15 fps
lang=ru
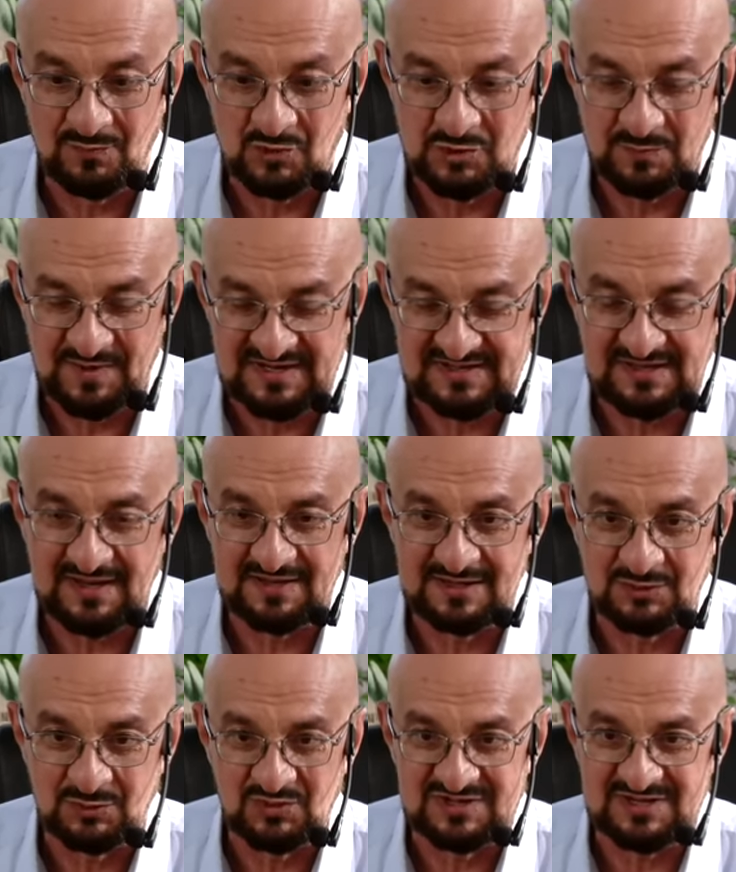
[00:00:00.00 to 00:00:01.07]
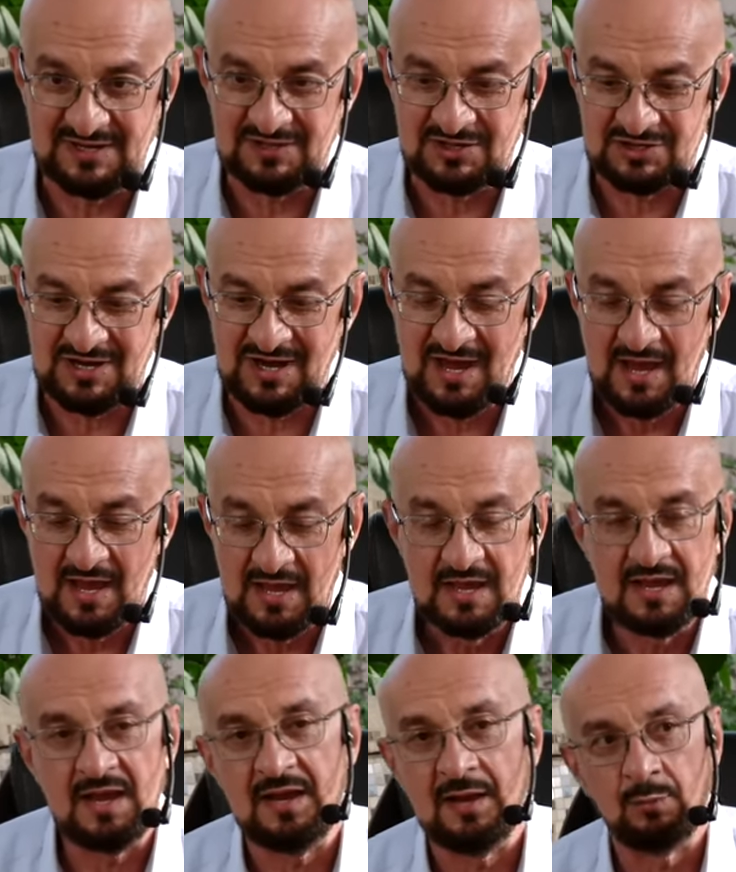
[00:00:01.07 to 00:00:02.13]
можем поставить где-то у стеночки,
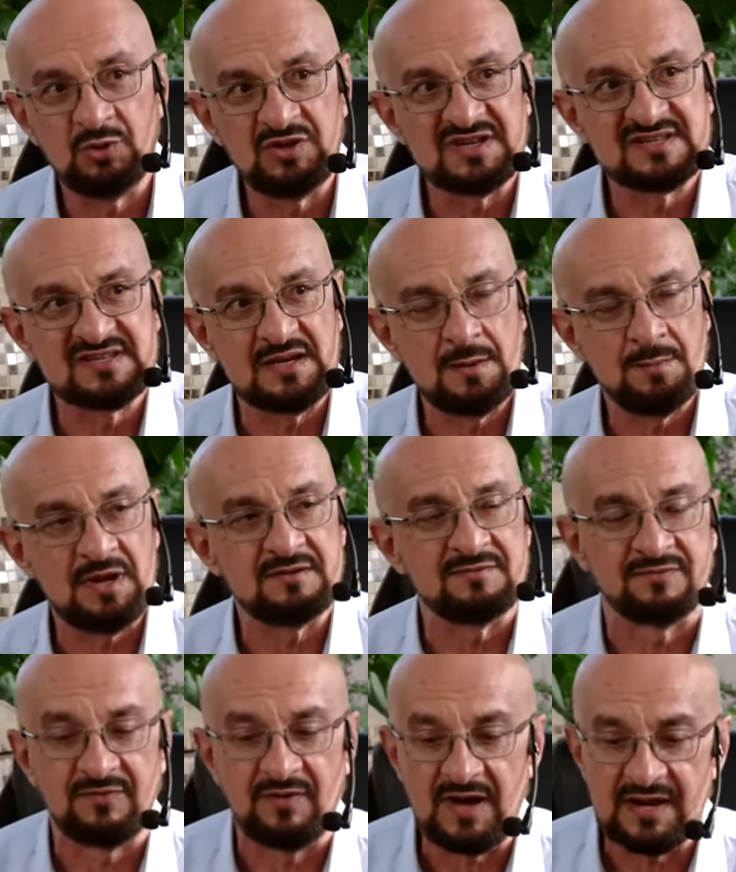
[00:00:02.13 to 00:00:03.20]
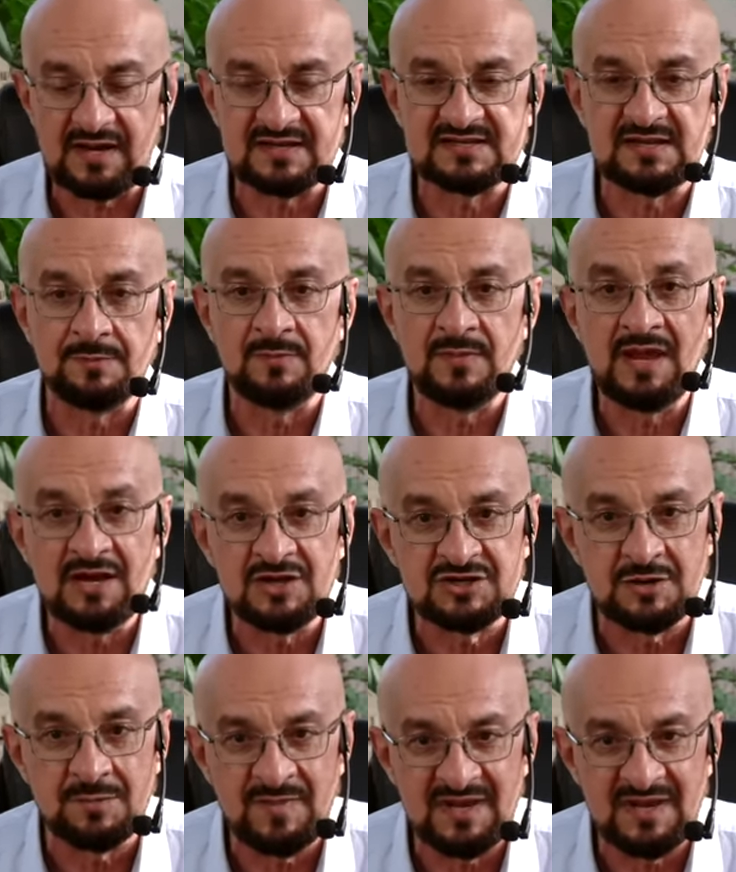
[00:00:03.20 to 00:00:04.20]
и она будет занимать в два раза меньше